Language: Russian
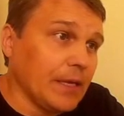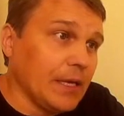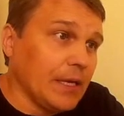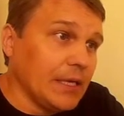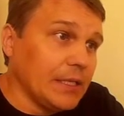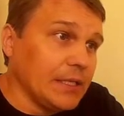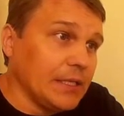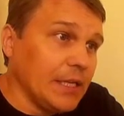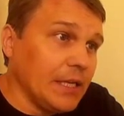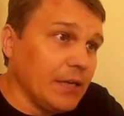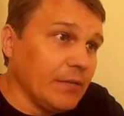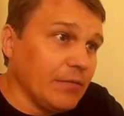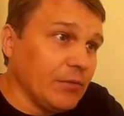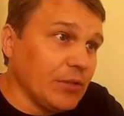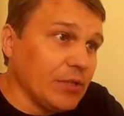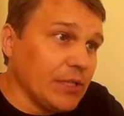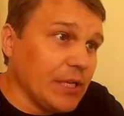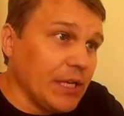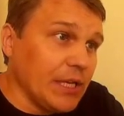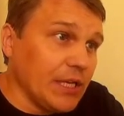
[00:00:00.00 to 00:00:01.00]
делим вот
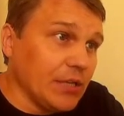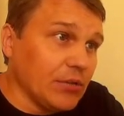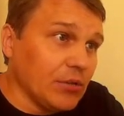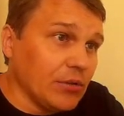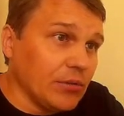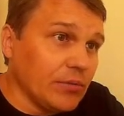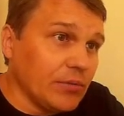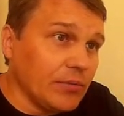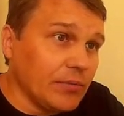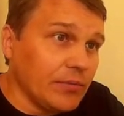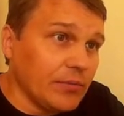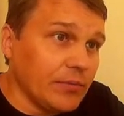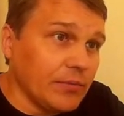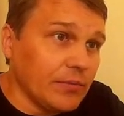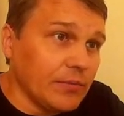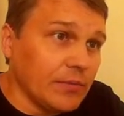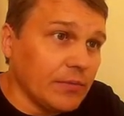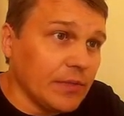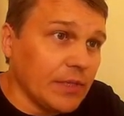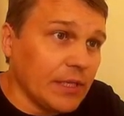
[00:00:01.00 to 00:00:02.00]
на эту,
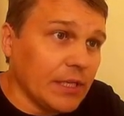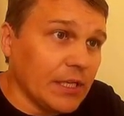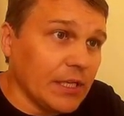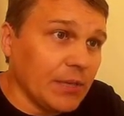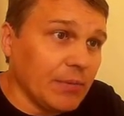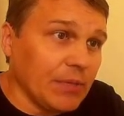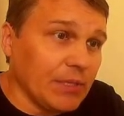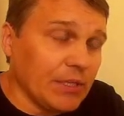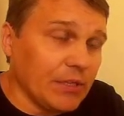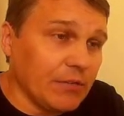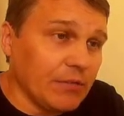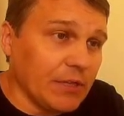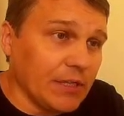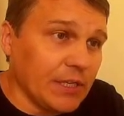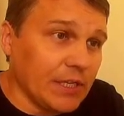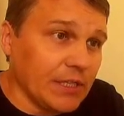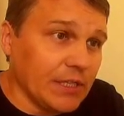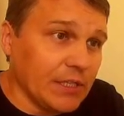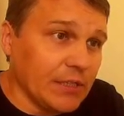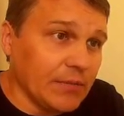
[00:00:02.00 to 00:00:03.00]
на километр
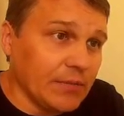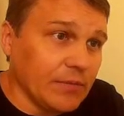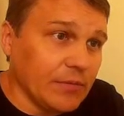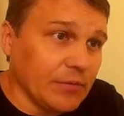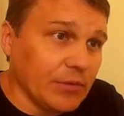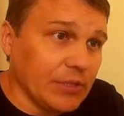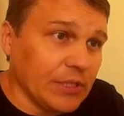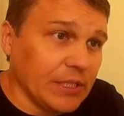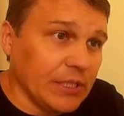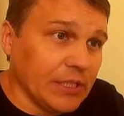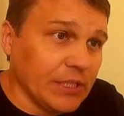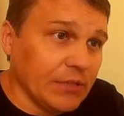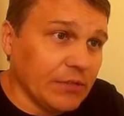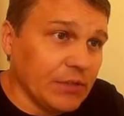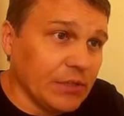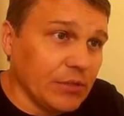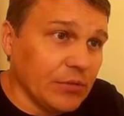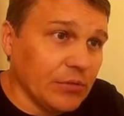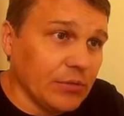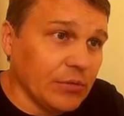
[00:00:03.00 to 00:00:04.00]
квадратный. Вот литры в
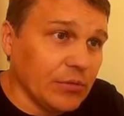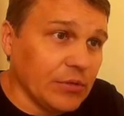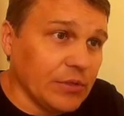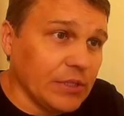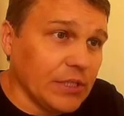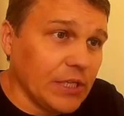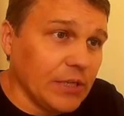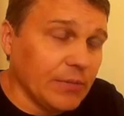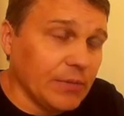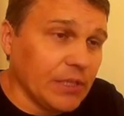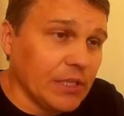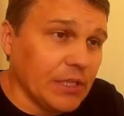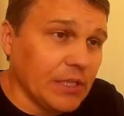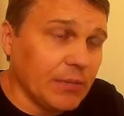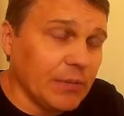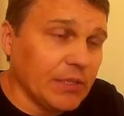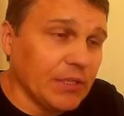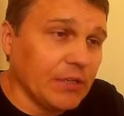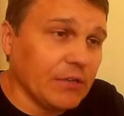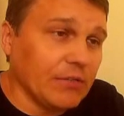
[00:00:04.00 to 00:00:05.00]
секунду делим на
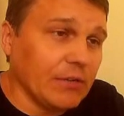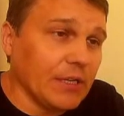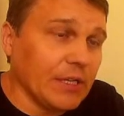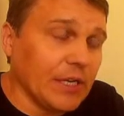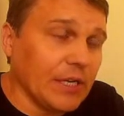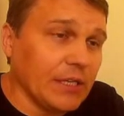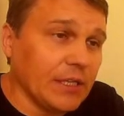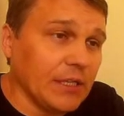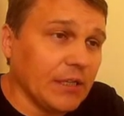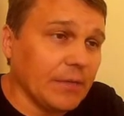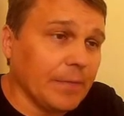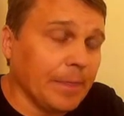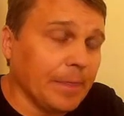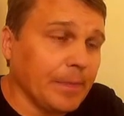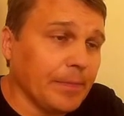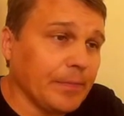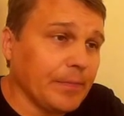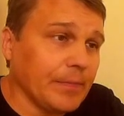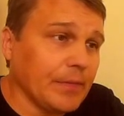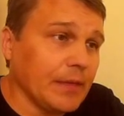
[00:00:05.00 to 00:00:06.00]
километр квадратный –
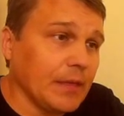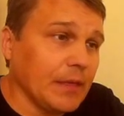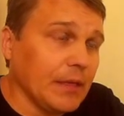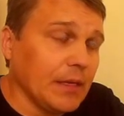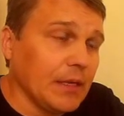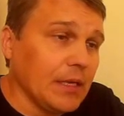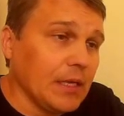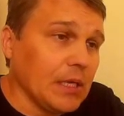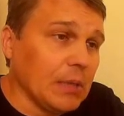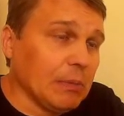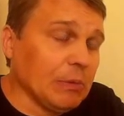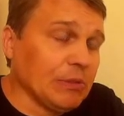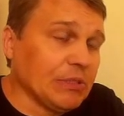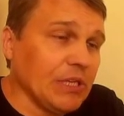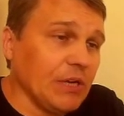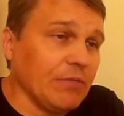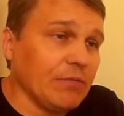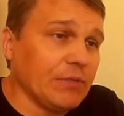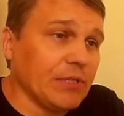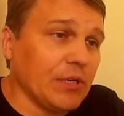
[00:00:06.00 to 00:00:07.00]
и
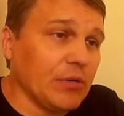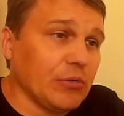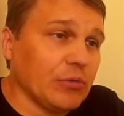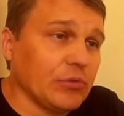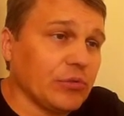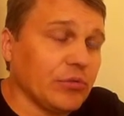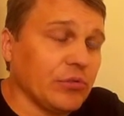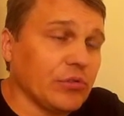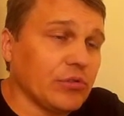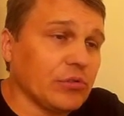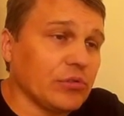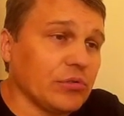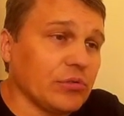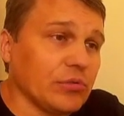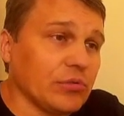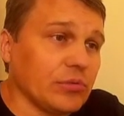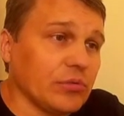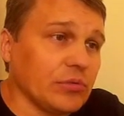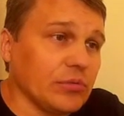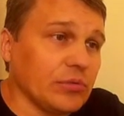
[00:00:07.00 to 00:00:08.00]
получаем вот такую сложную